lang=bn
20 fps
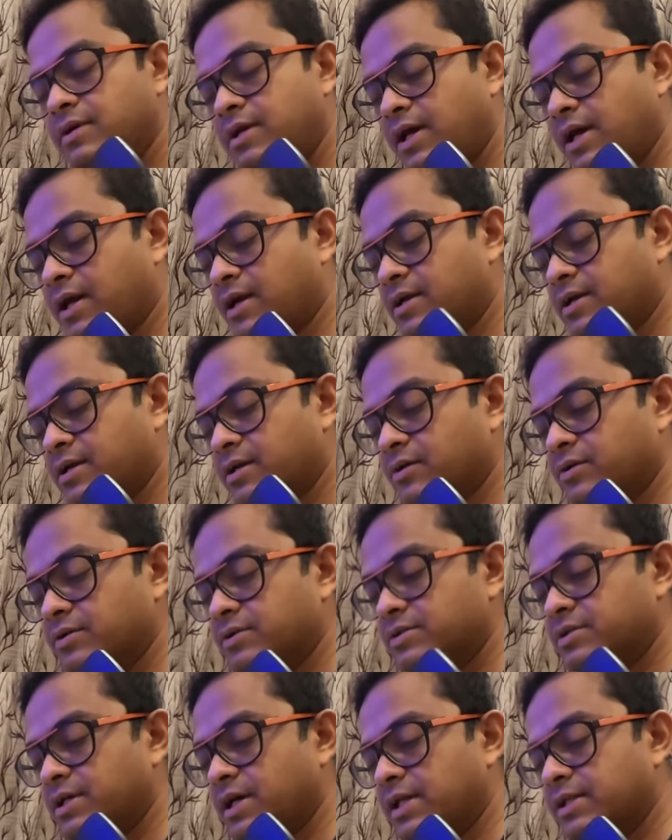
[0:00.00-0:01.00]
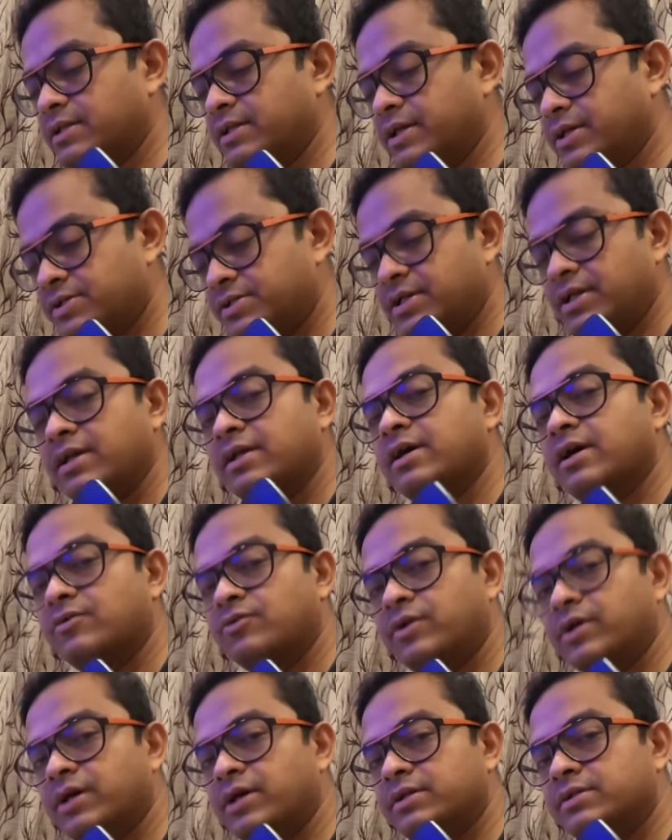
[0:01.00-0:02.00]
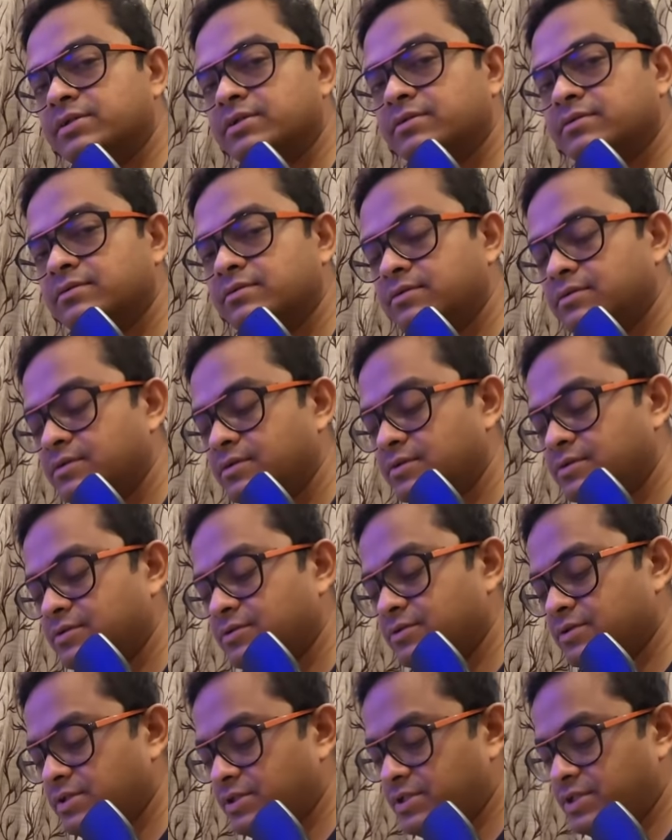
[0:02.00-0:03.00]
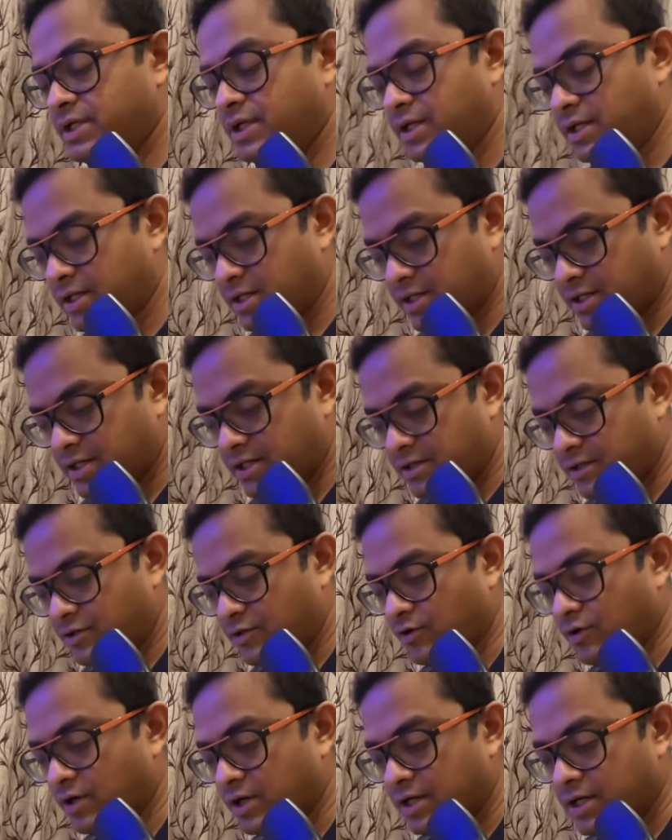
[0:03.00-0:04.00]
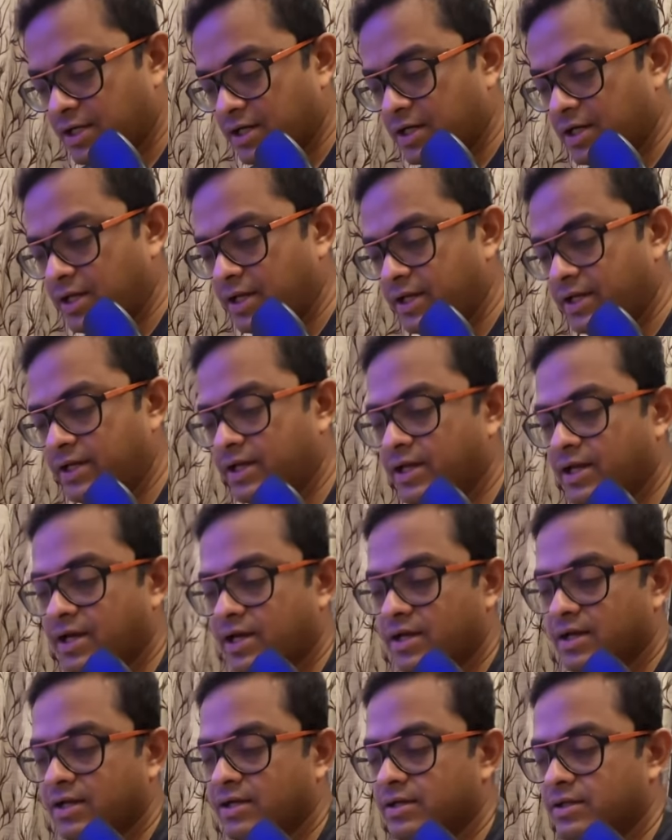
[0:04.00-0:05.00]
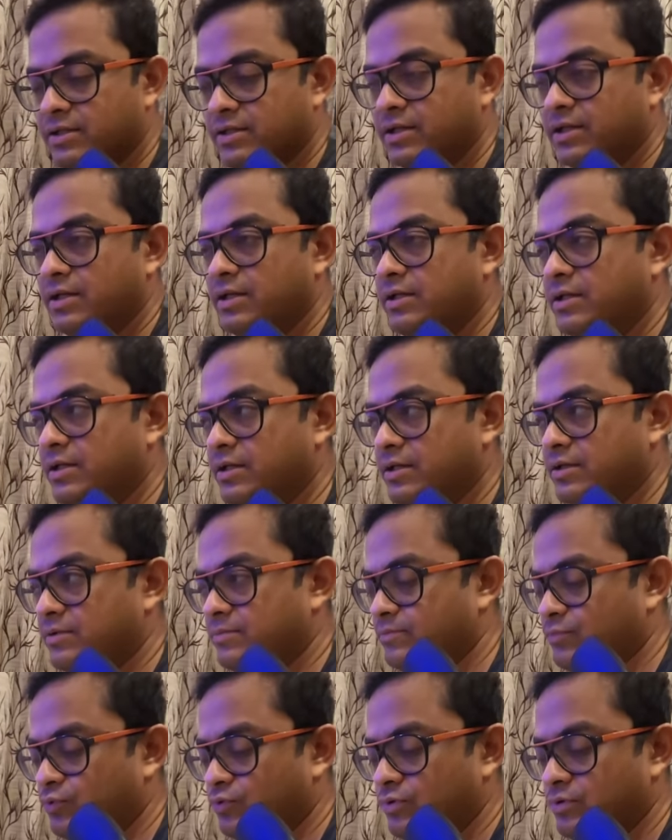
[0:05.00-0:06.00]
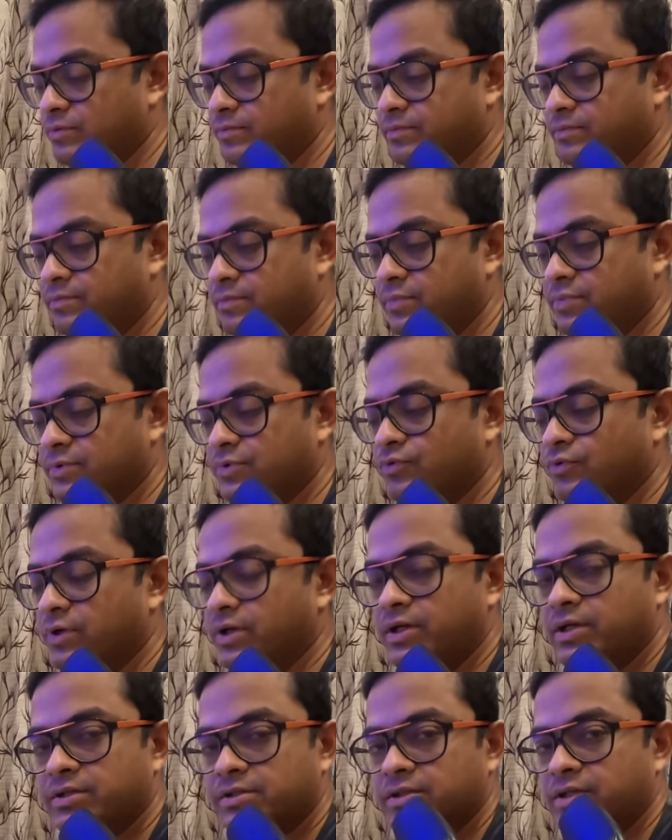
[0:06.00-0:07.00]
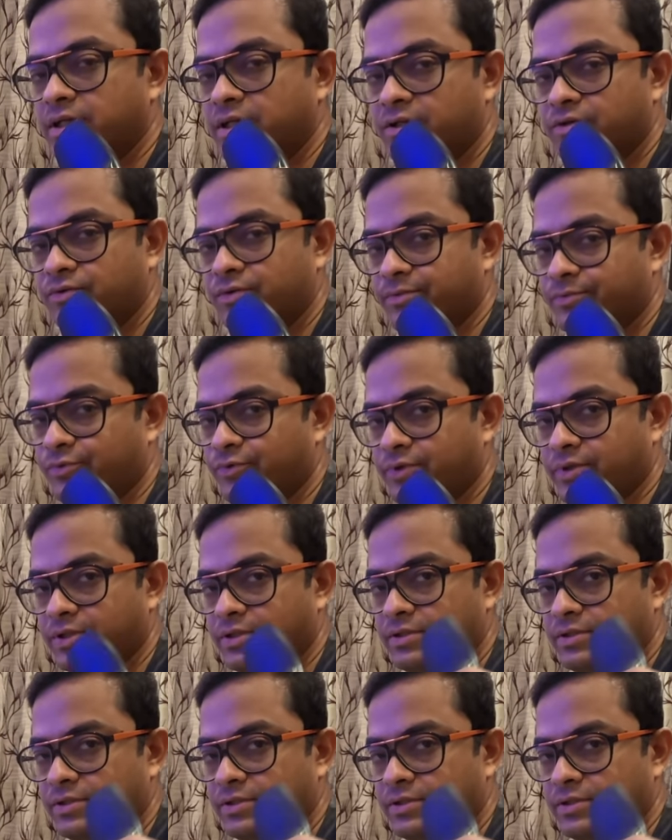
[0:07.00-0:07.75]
একটা হচ্ছে অর্ধেক ছিলকা উঠে গেছে যে চিলকার ডগাটা লেগে আর একটাতে দিয়ে পুরো স্কুটিটা স্কিড করে পড়ে